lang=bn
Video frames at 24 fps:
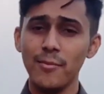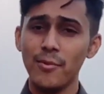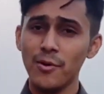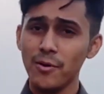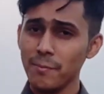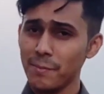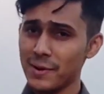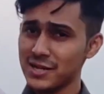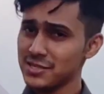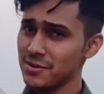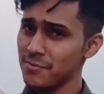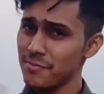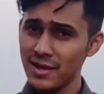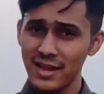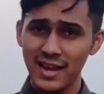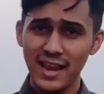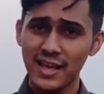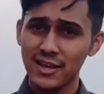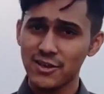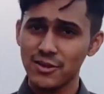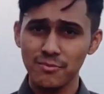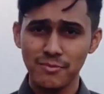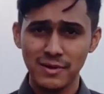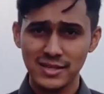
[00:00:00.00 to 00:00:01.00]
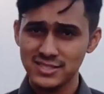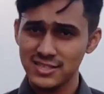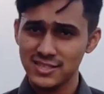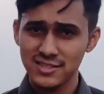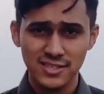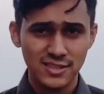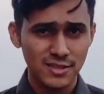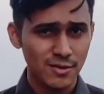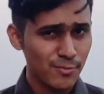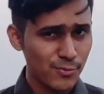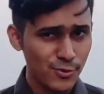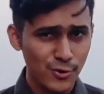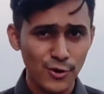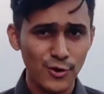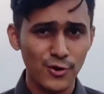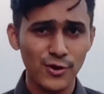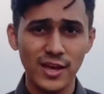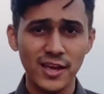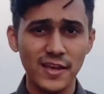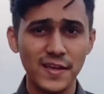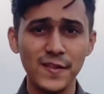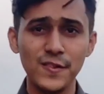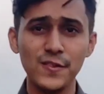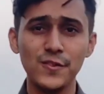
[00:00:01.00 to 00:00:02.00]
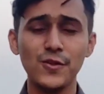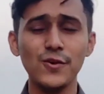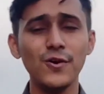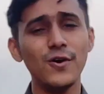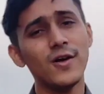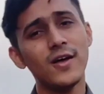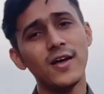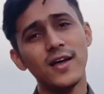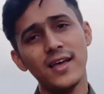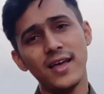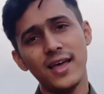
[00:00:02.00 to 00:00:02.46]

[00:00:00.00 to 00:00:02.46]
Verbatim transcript: এবং পাশে বেল আইকন বাজিয়ে দিতে ভুলো না কিন্তু